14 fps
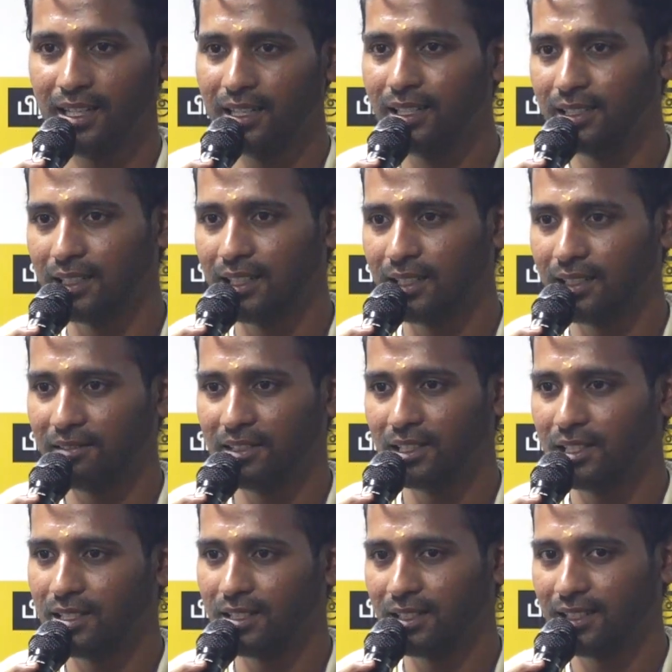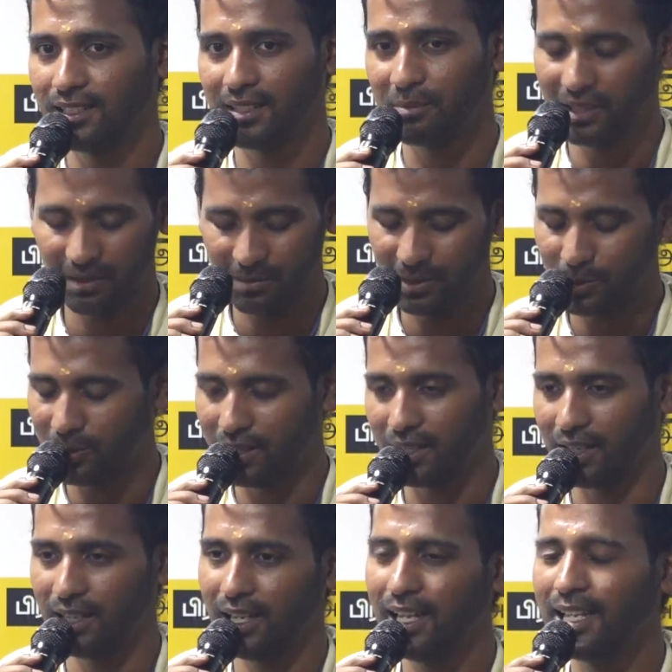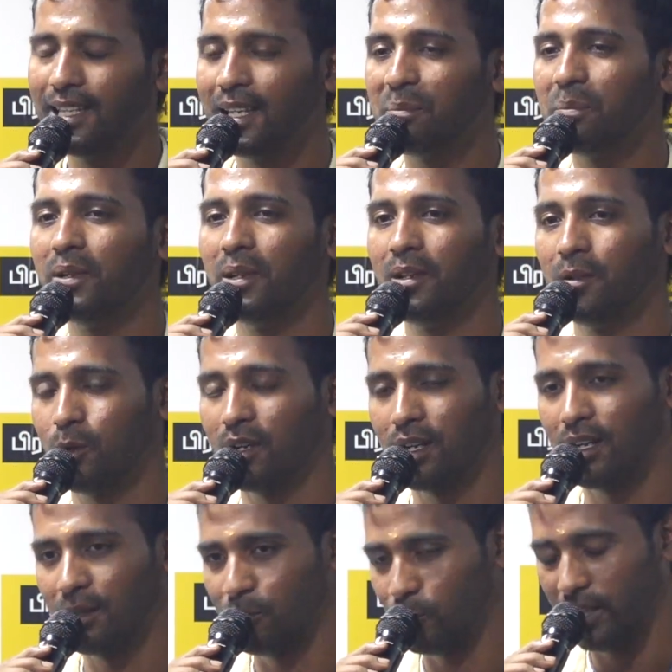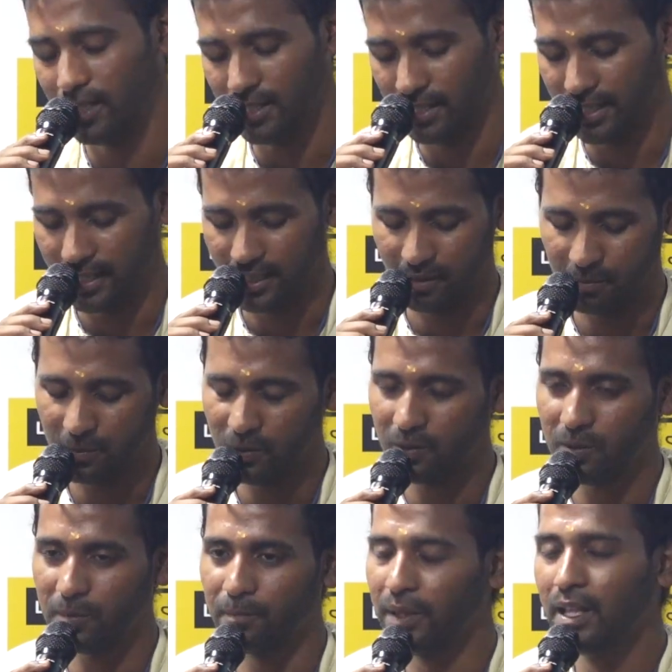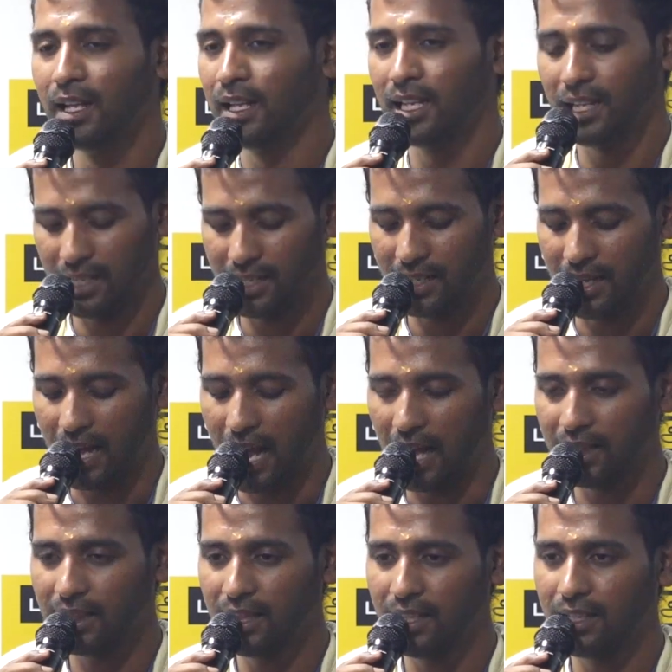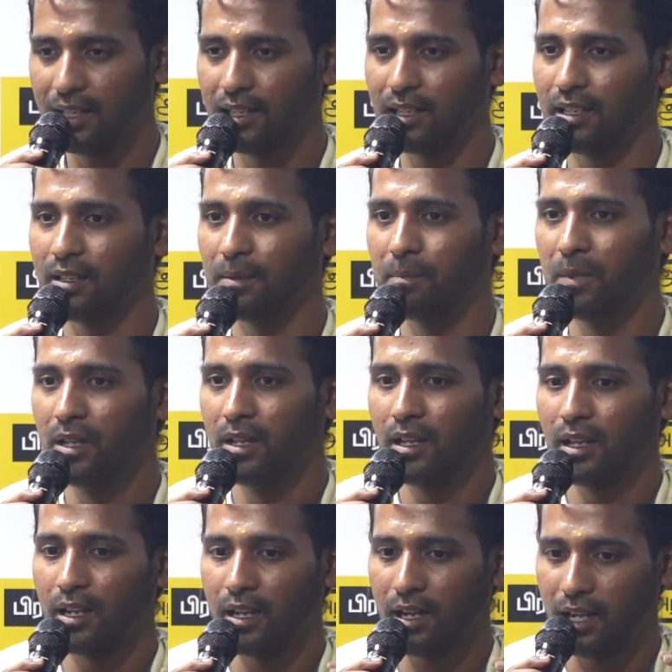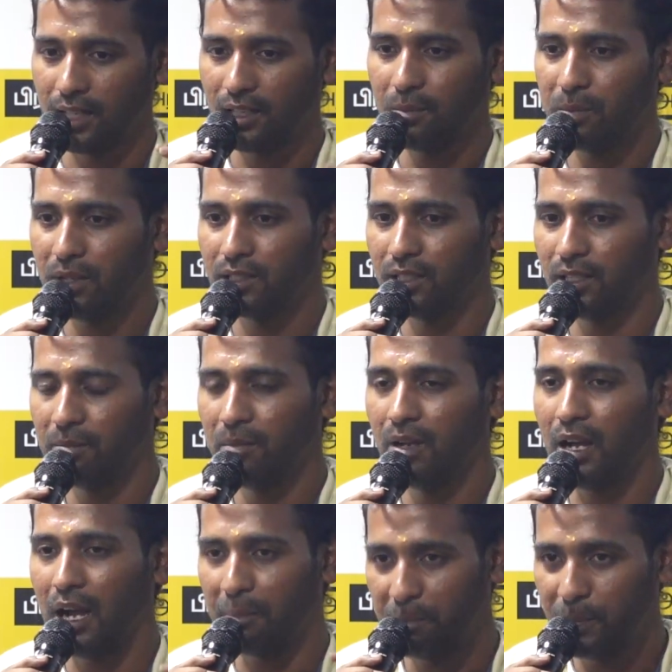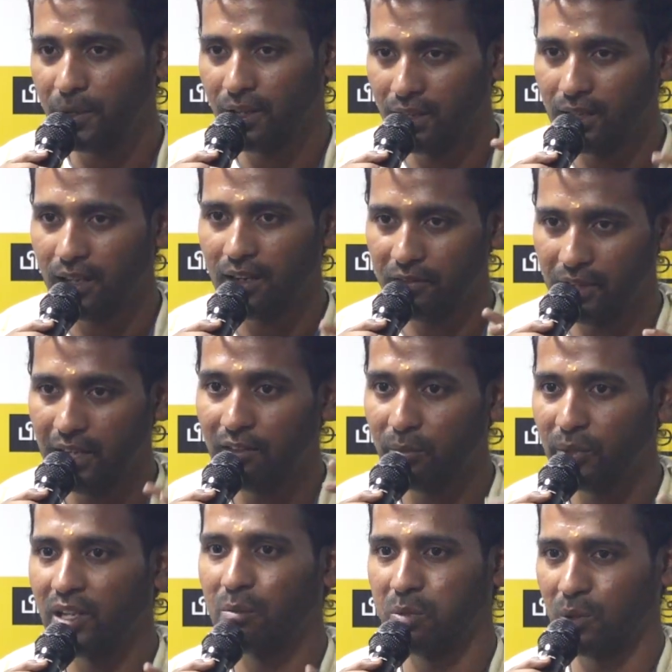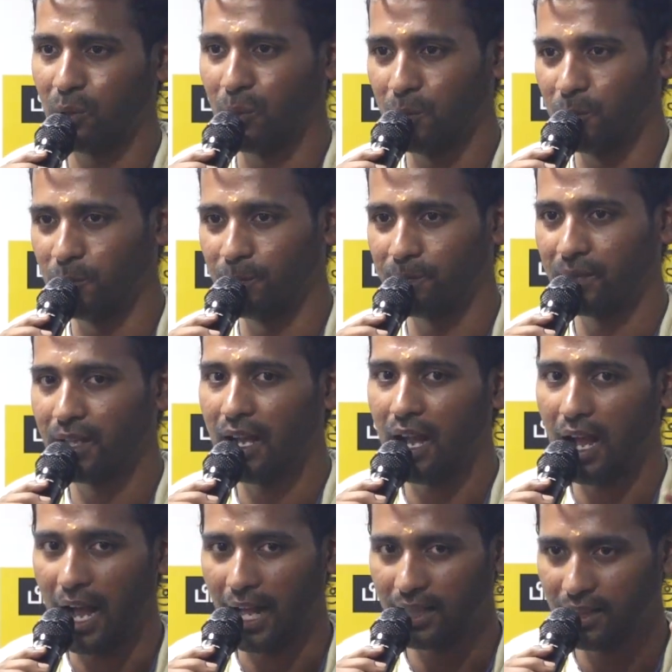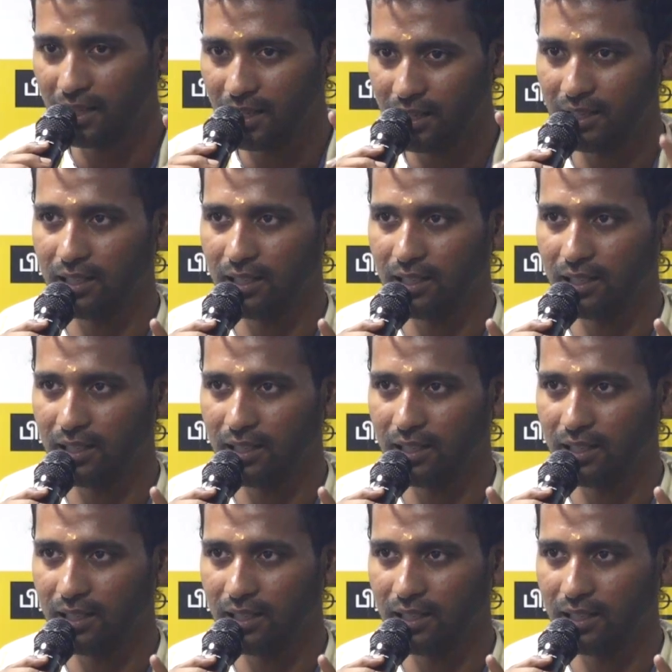எழுதுனேன் வந்துச்சு அப்படின்ற மாதிரி சொல்லியிருக்காங்களே இது எப்படி உங்களால் முடியுதுன்னு கேட்குறப்போ இல்லை அந்த கதாபாத்திரம் அப்படித்தான் வடிவமைக்கப்பட்டிருக்கும் அந்த